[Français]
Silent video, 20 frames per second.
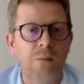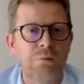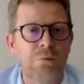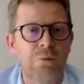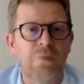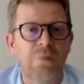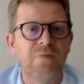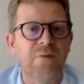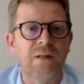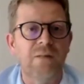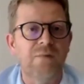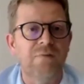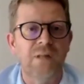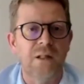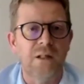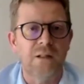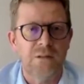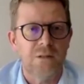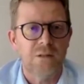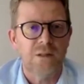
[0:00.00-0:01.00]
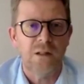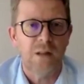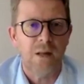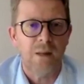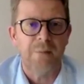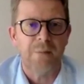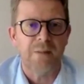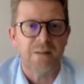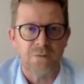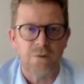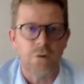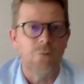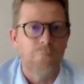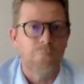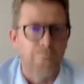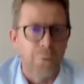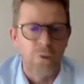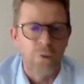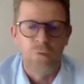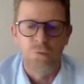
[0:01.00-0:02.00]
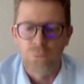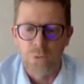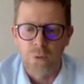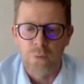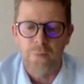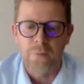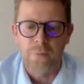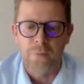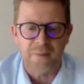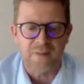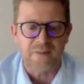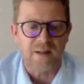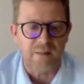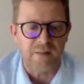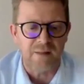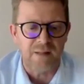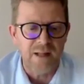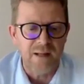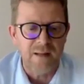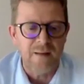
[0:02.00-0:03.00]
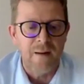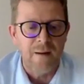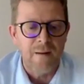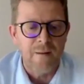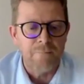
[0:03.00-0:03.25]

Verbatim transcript: pour le vérifier si la personne peut ou ne peut pas travailler.